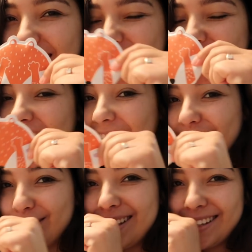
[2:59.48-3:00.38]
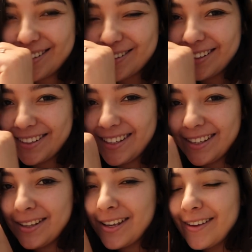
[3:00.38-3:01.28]
tem ideia do que é isso
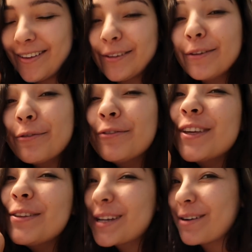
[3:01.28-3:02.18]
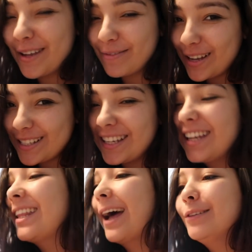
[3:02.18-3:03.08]
daqui? Eu duvido que alguém vai
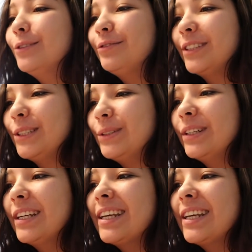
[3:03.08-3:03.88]
acertar, duvido.